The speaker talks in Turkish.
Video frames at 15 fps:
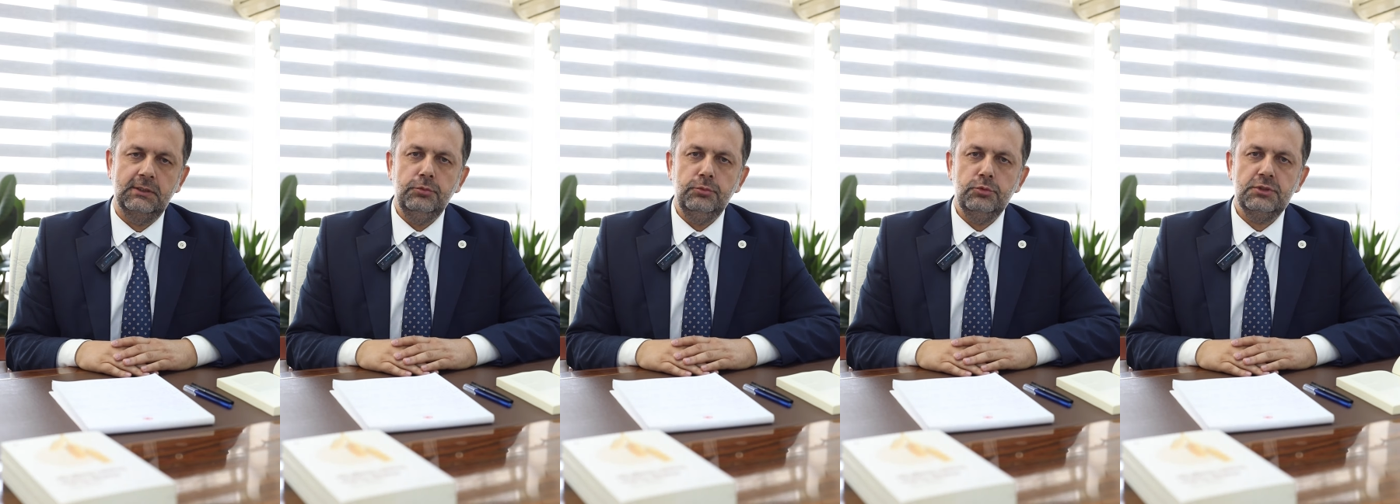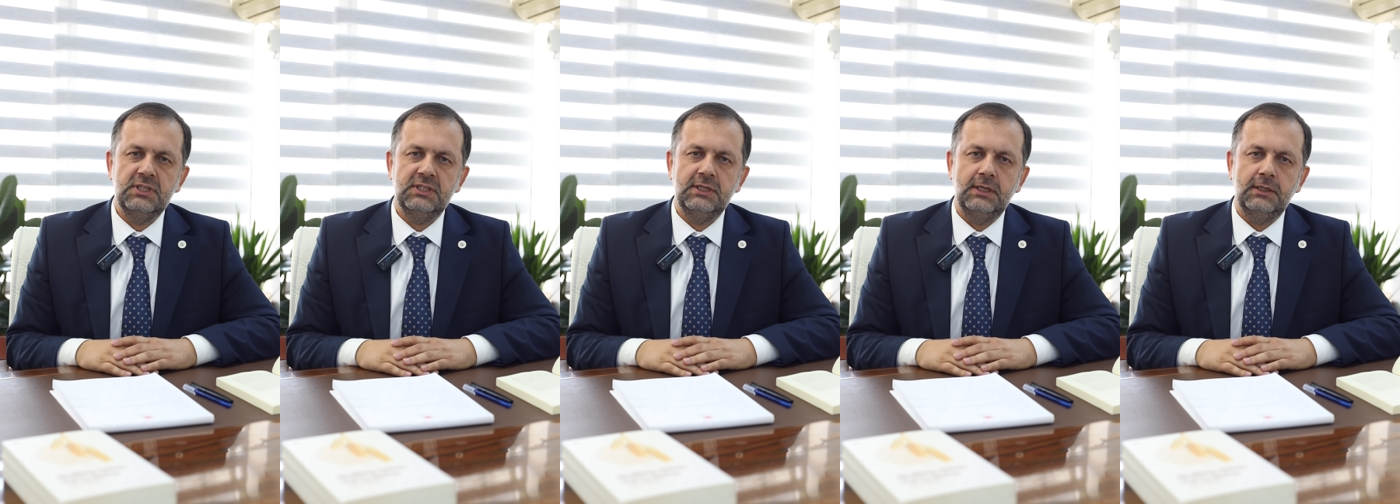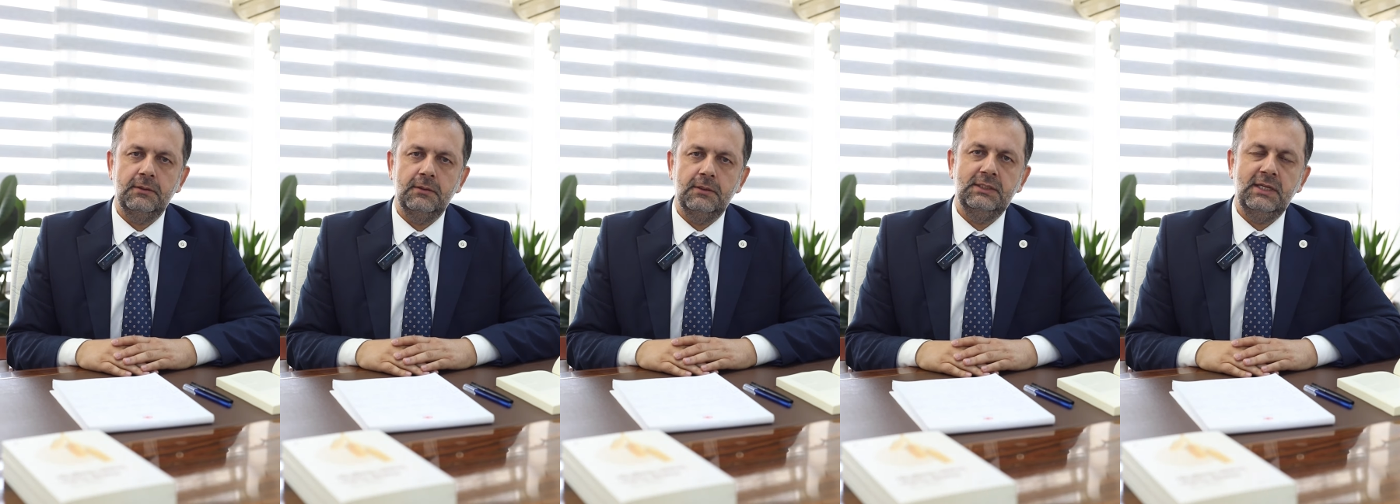Günümüzde de
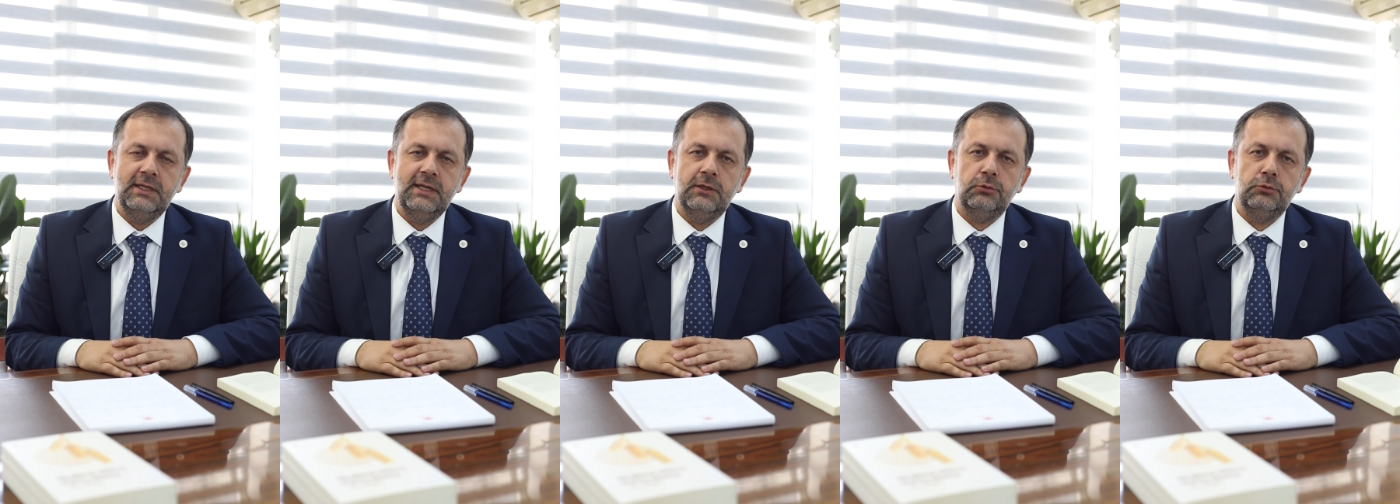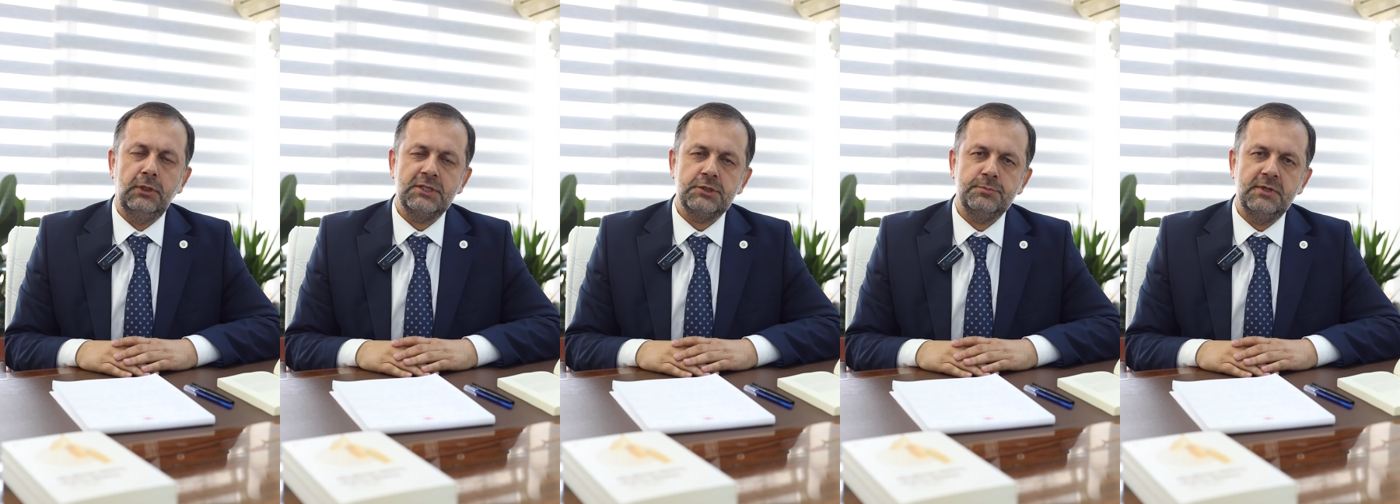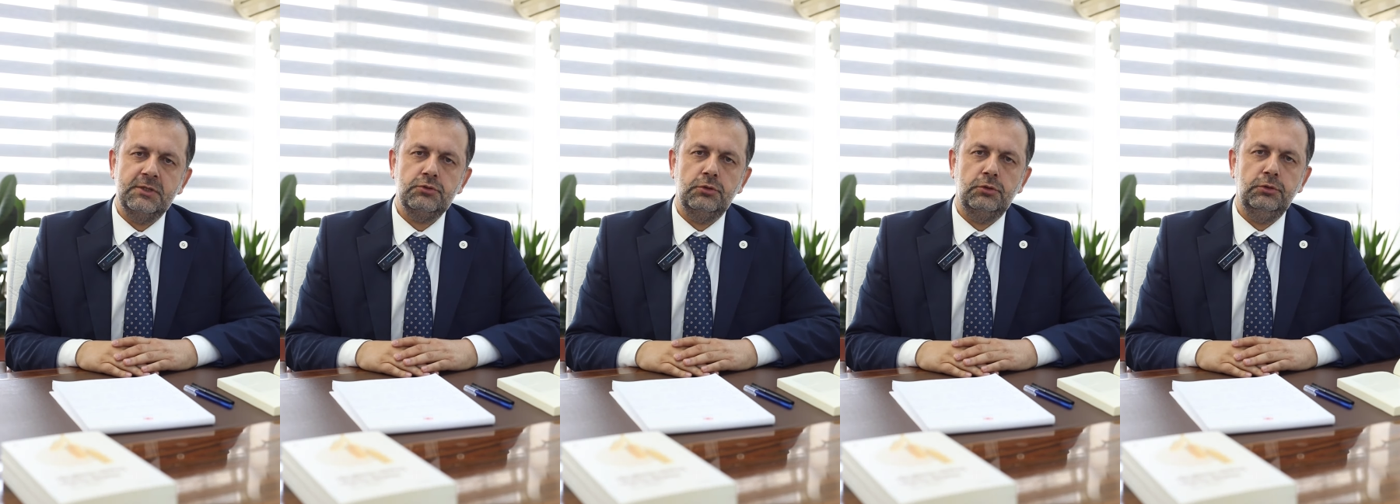gıdaya
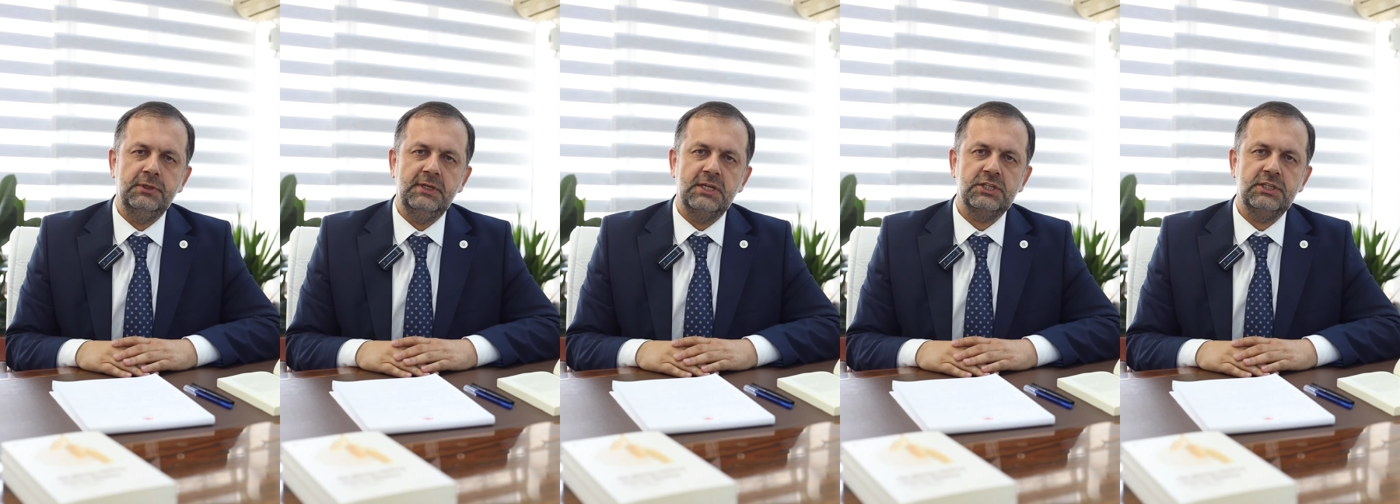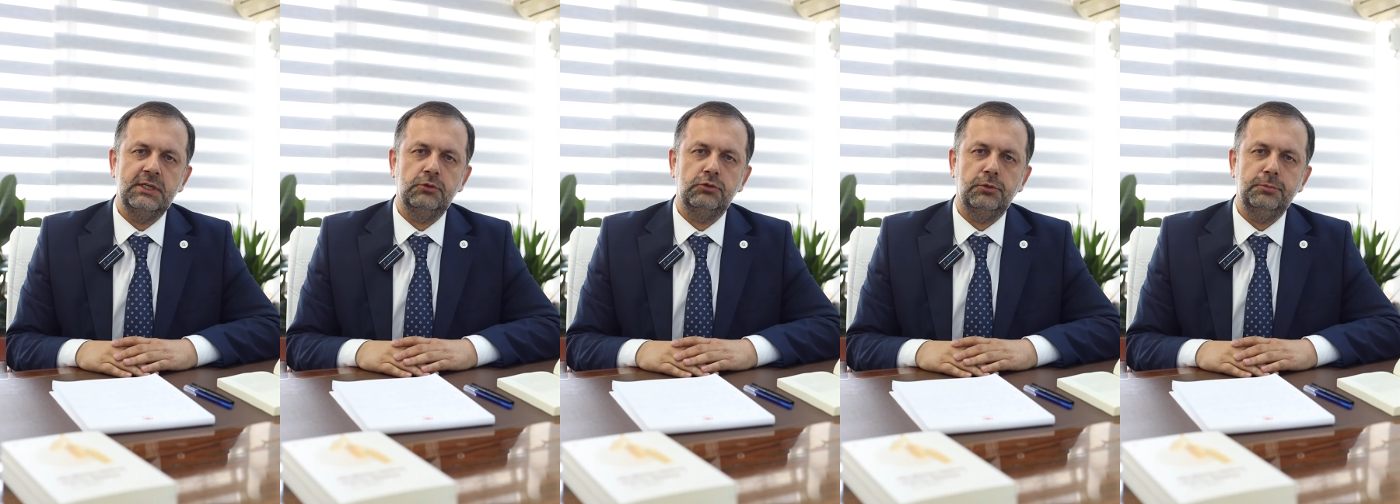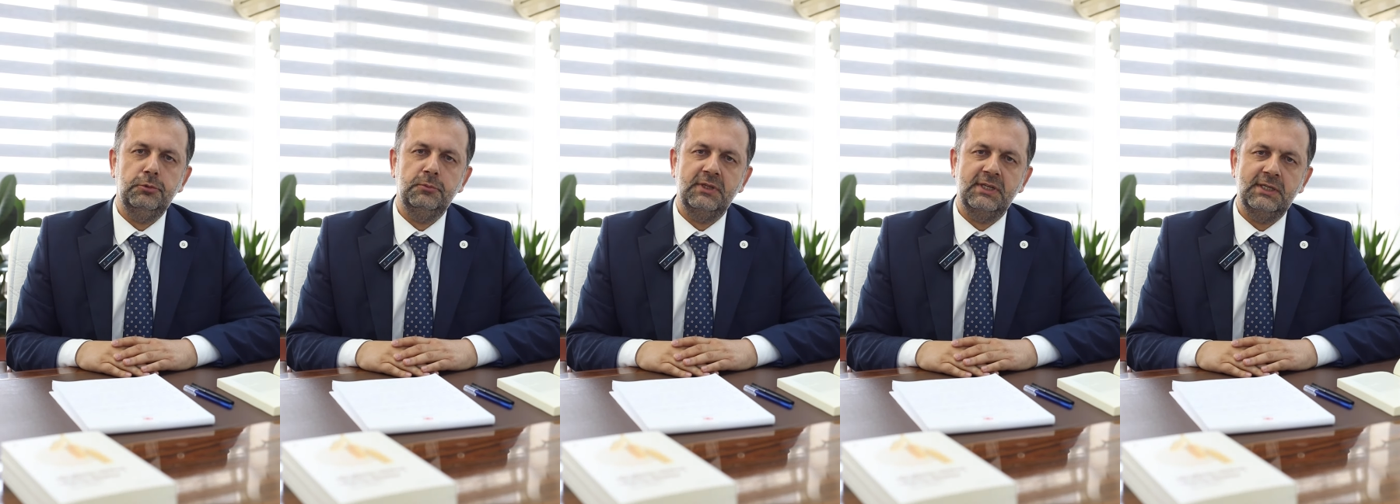ulaşma zorluğu yaşayan
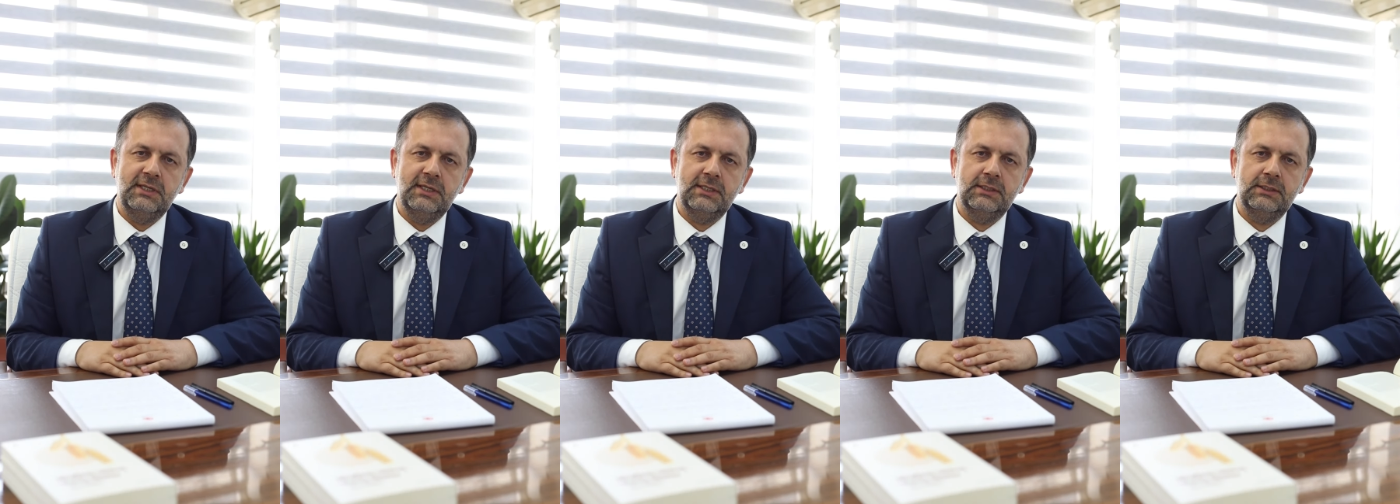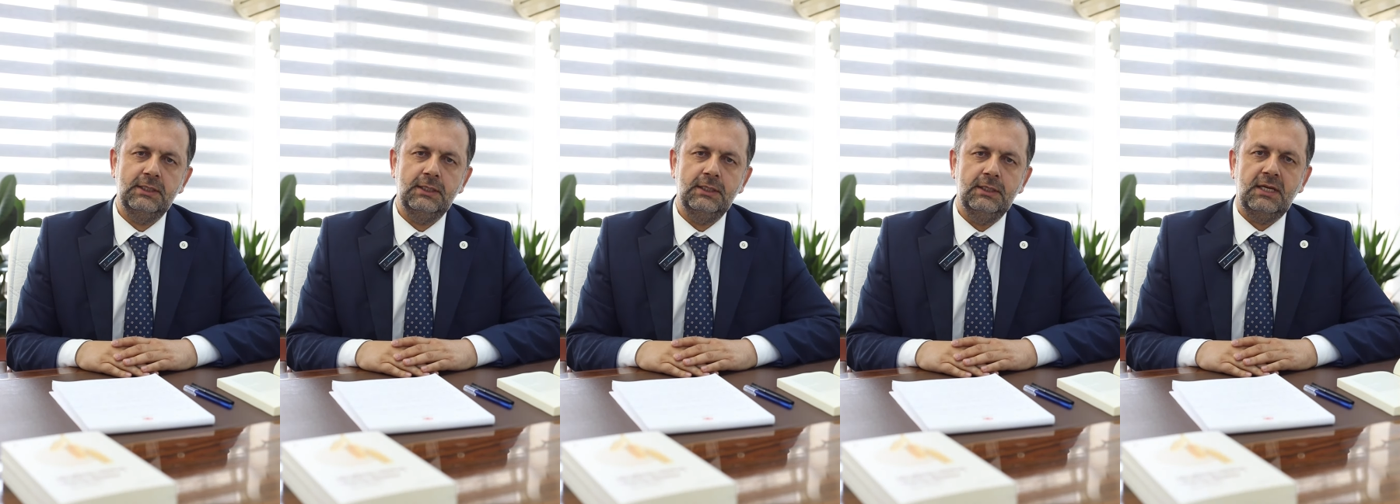toplumların yanında